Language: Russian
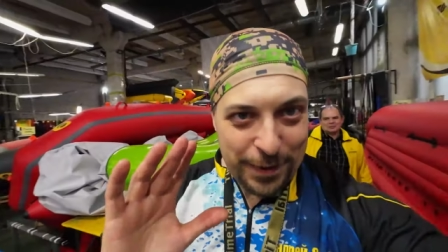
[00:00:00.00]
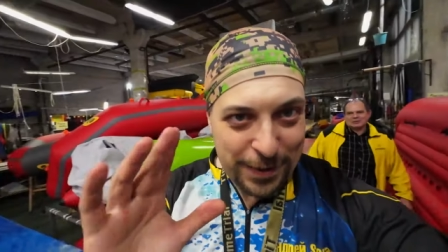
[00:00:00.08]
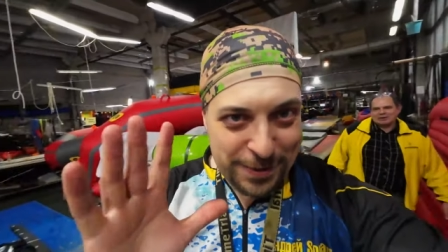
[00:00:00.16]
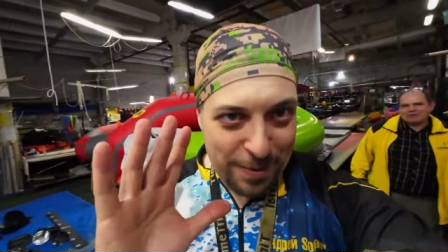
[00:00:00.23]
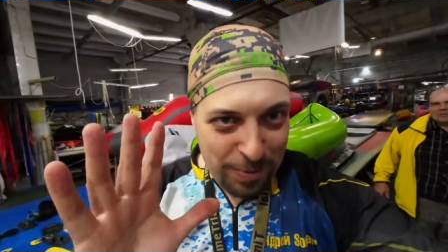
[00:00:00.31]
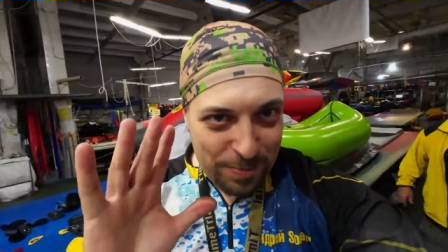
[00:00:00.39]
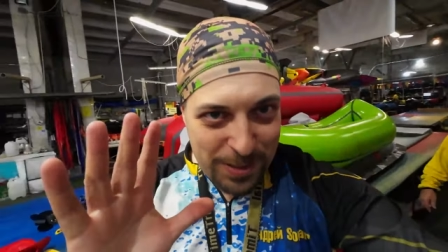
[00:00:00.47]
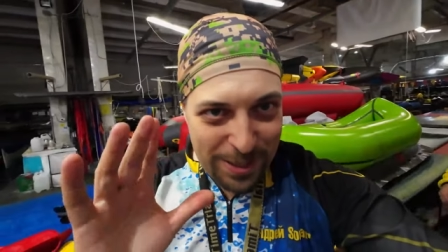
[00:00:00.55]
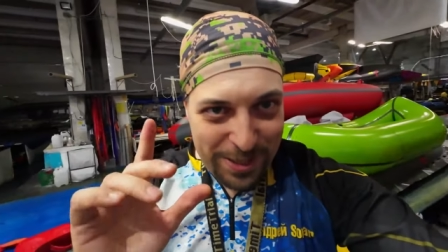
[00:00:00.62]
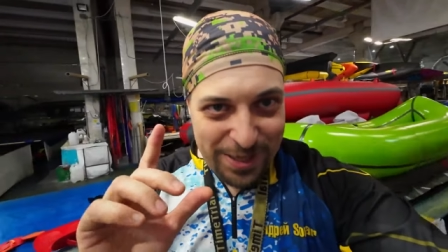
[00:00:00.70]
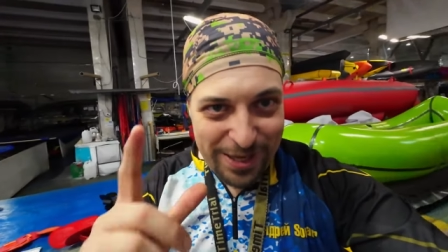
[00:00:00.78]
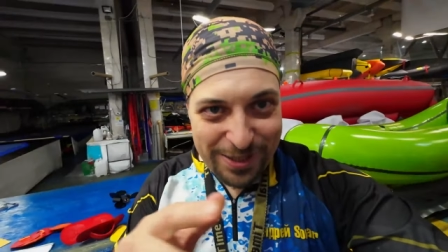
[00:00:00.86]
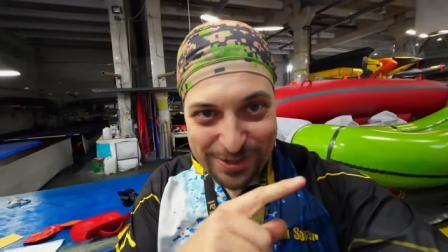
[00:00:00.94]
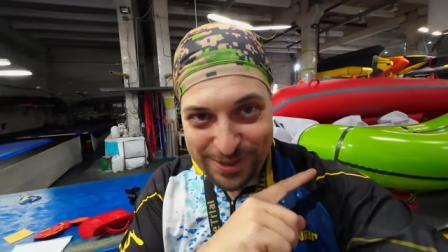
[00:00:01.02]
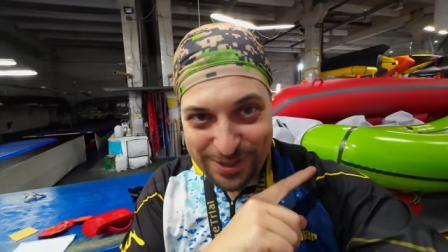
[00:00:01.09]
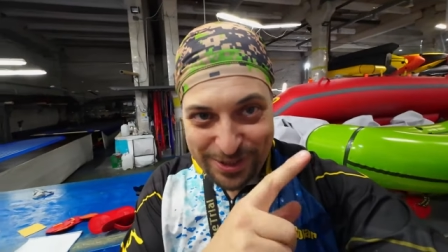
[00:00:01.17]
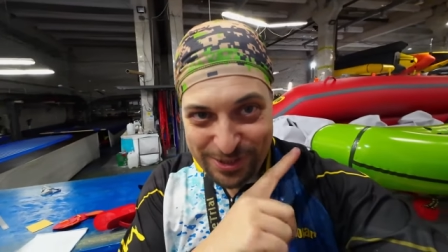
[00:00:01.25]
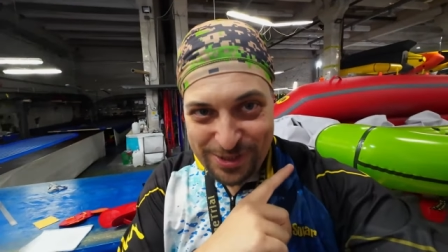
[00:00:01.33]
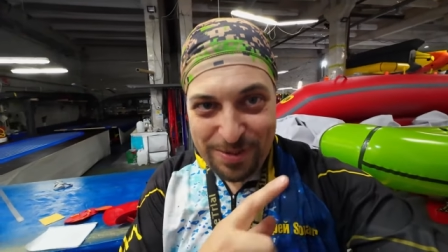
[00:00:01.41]
на самом деле я
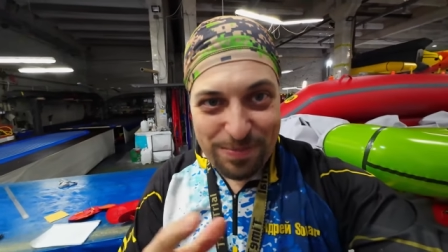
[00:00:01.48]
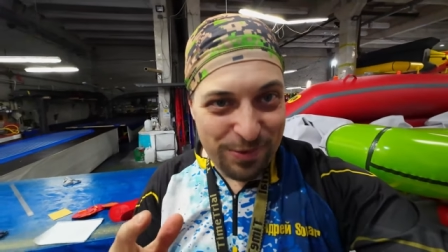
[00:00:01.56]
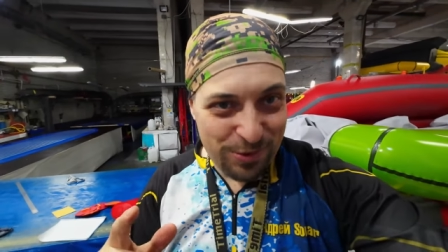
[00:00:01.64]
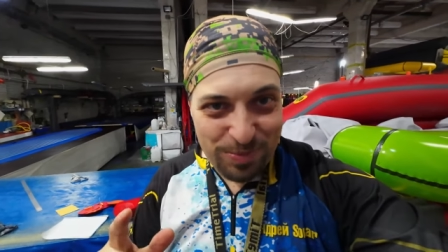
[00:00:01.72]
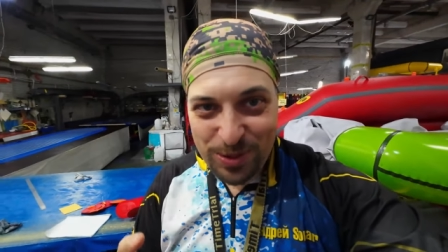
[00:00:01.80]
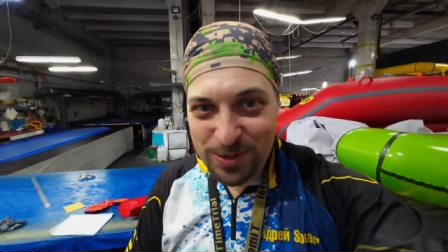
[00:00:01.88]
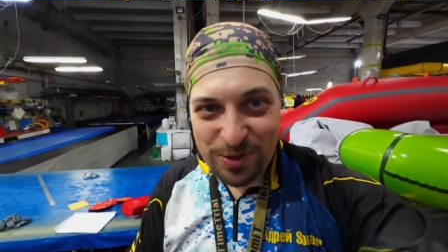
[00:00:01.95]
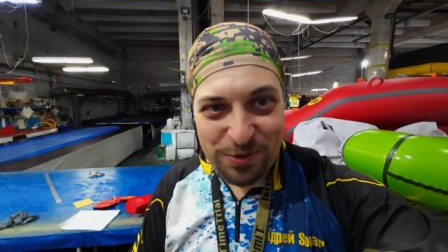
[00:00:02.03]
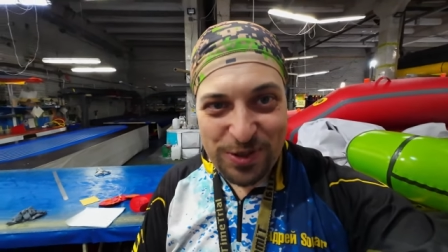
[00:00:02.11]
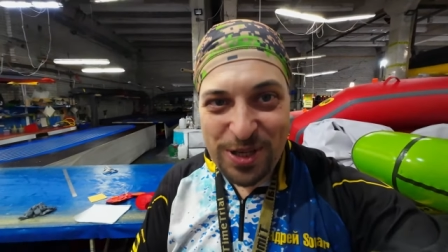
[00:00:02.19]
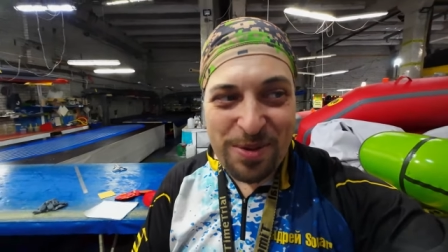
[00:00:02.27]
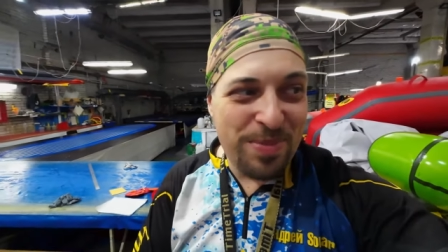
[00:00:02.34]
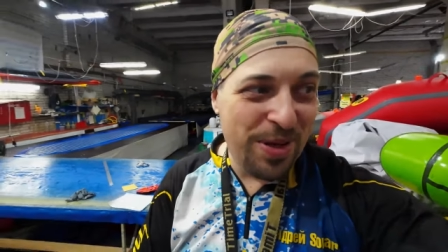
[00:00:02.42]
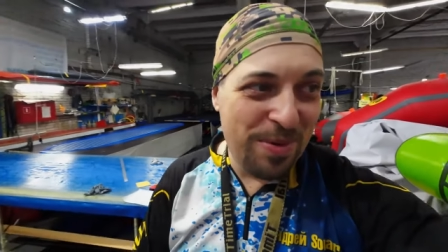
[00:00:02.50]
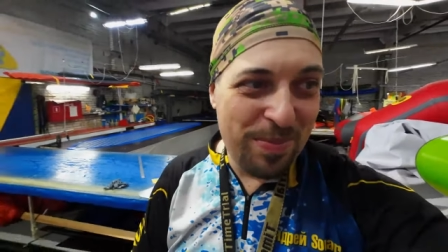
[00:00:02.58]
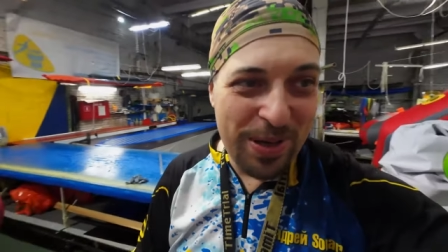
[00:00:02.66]
даже сам вот был не в теме, и